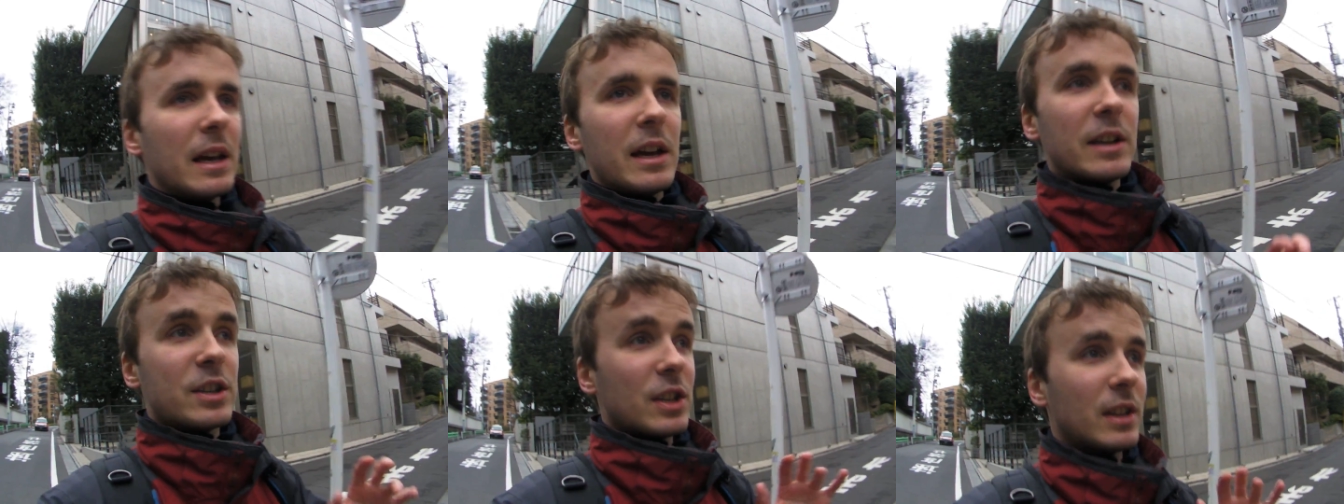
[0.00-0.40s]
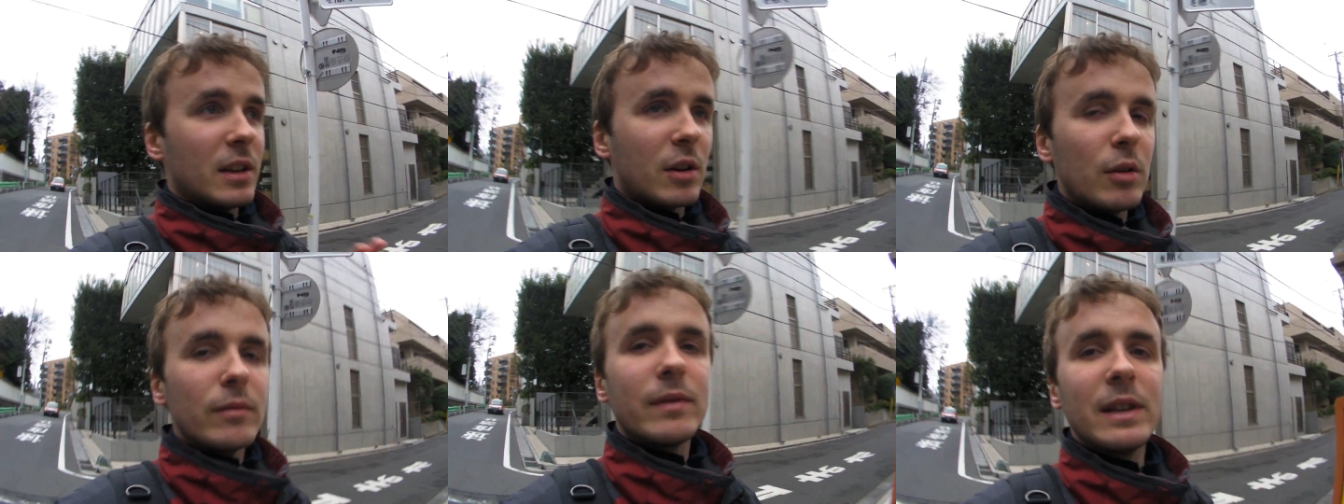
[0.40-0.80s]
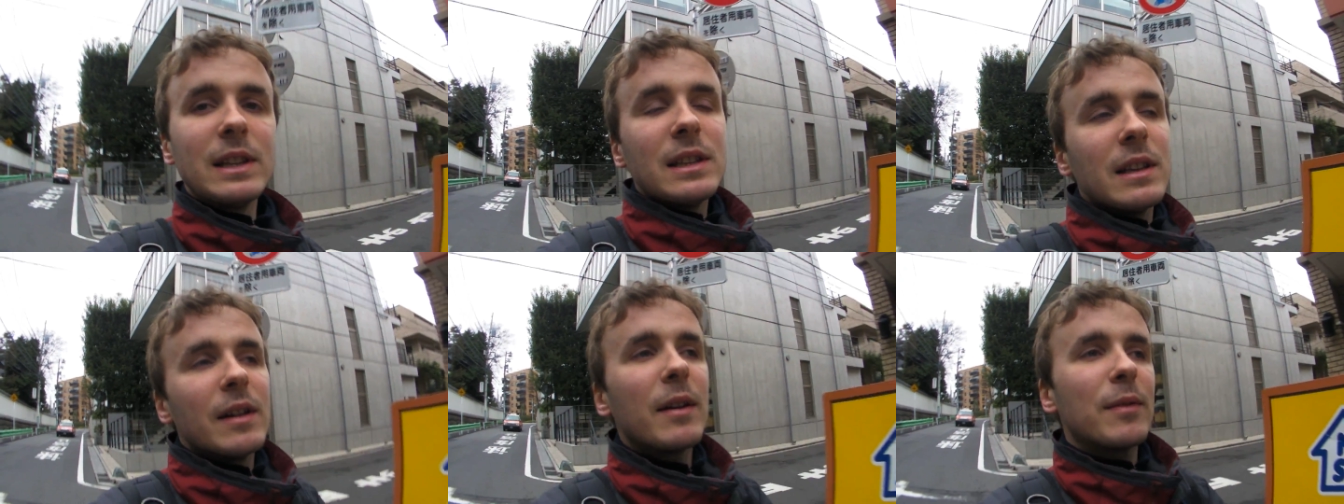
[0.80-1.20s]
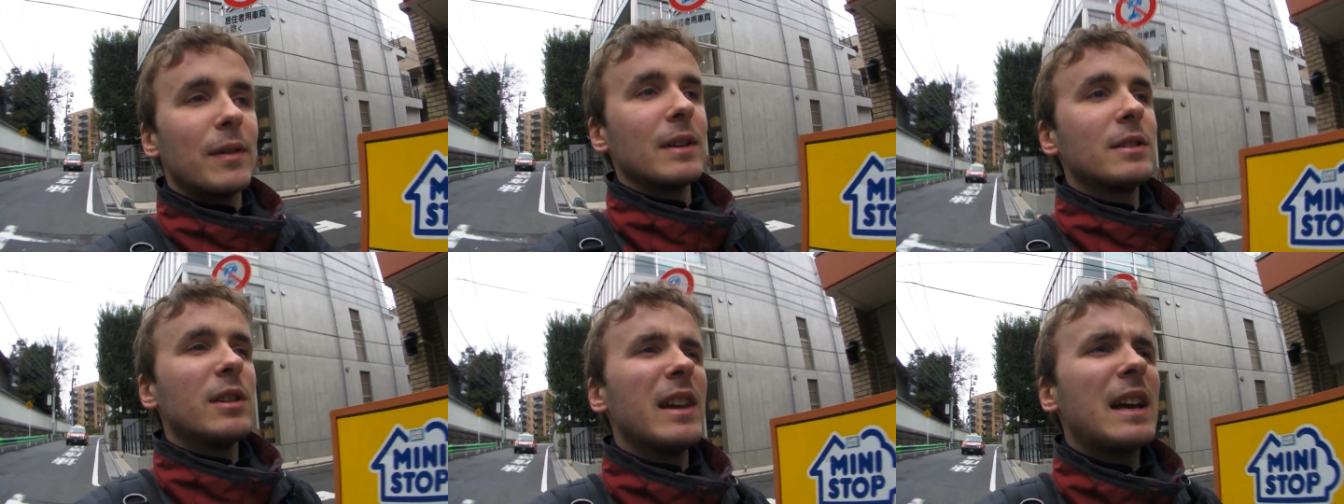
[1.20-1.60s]
e siete convinti di aver
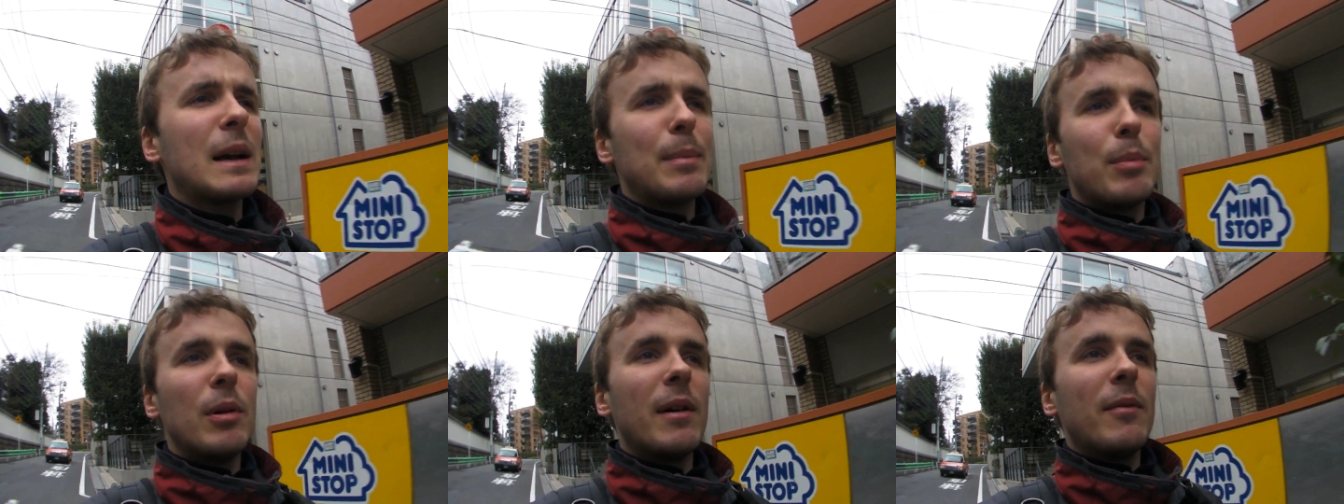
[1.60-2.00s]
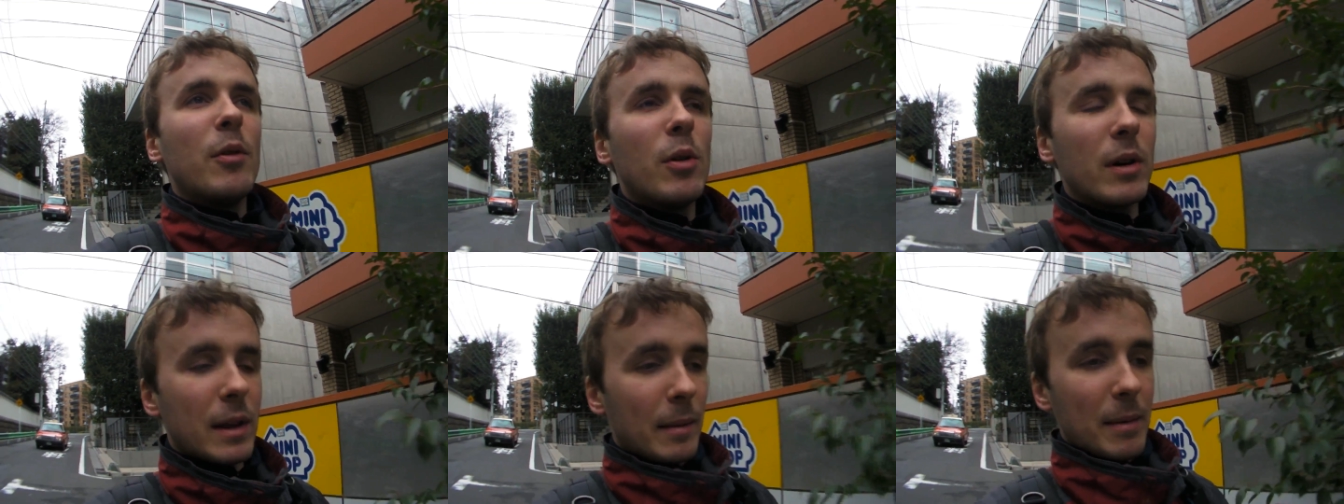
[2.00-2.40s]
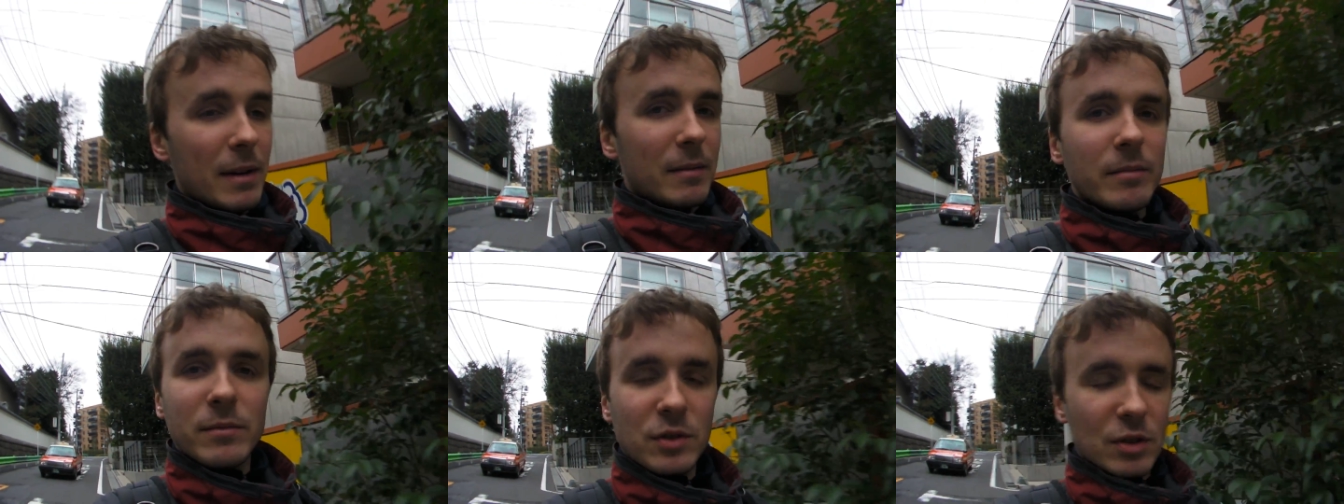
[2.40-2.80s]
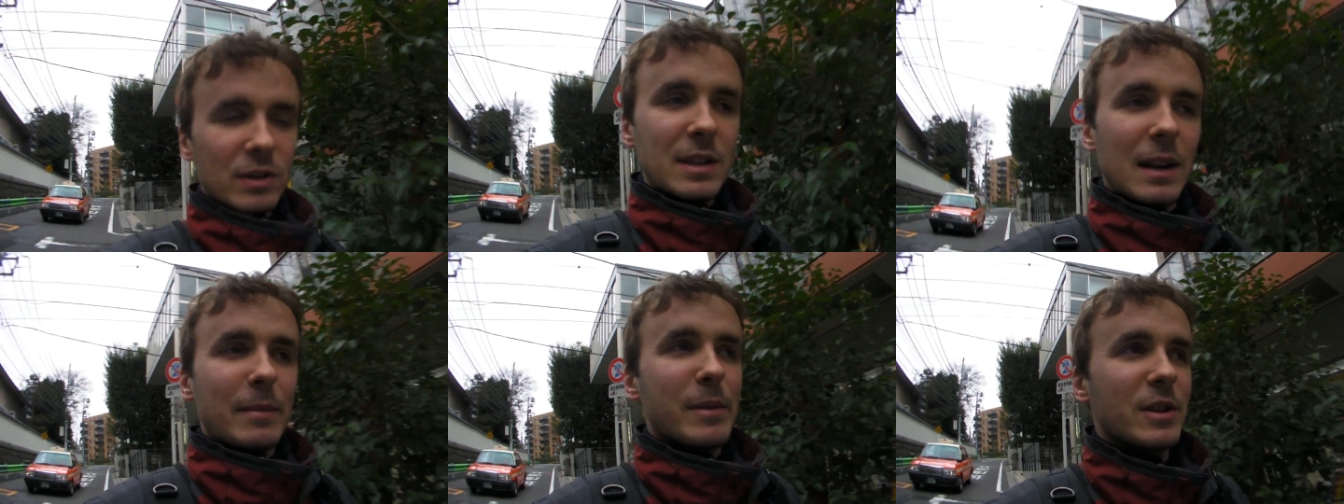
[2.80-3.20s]
fatto dei capolavori eh, ma
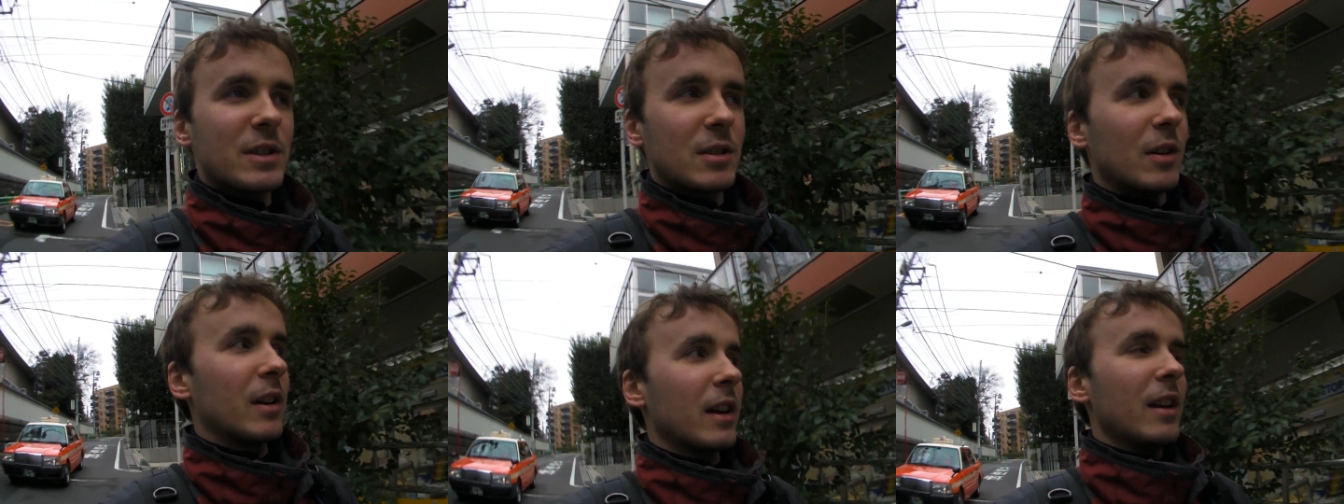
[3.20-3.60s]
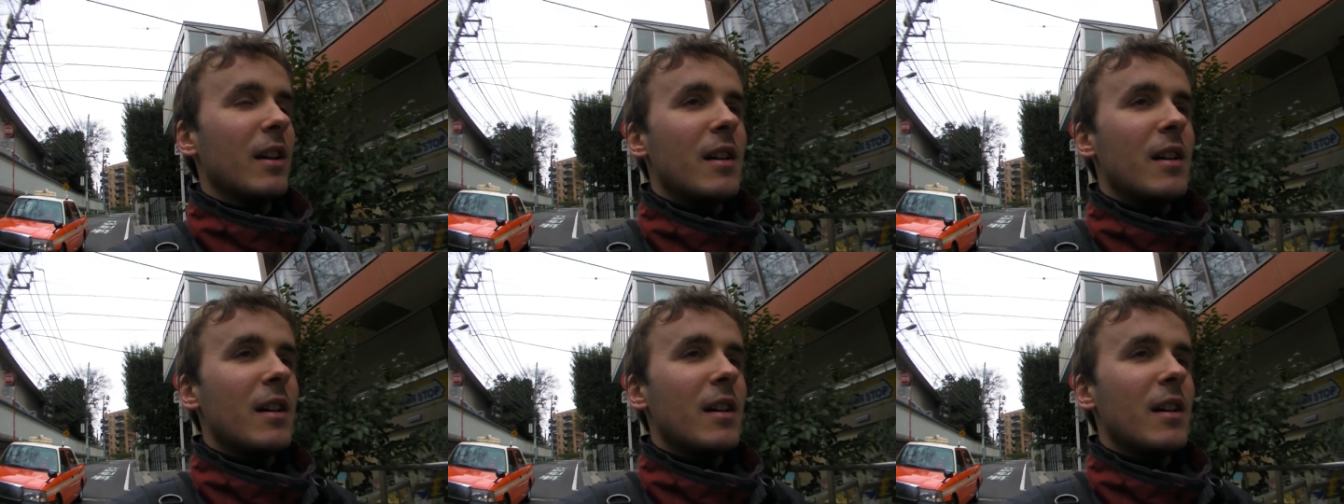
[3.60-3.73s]
questa è la mia storia